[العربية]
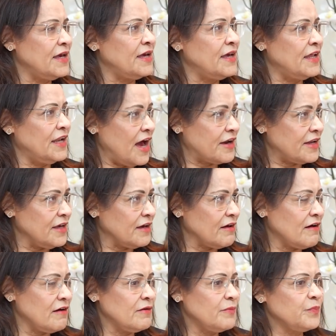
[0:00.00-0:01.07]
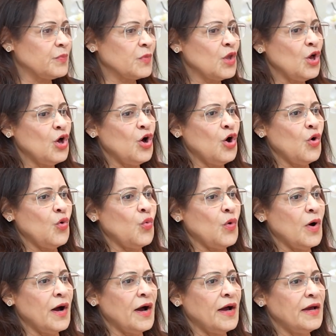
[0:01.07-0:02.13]
آه، العريقة
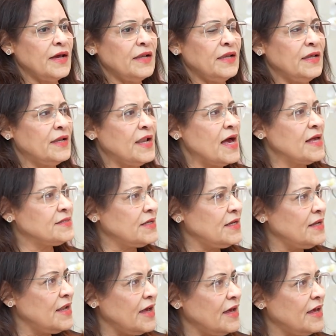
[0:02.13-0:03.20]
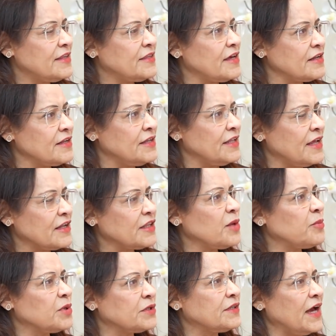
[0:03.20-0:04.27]
واللي لازلنا
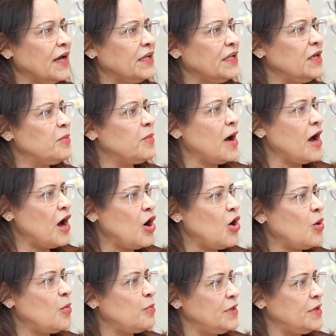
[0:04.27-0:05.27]
نرتبط يعني معاهم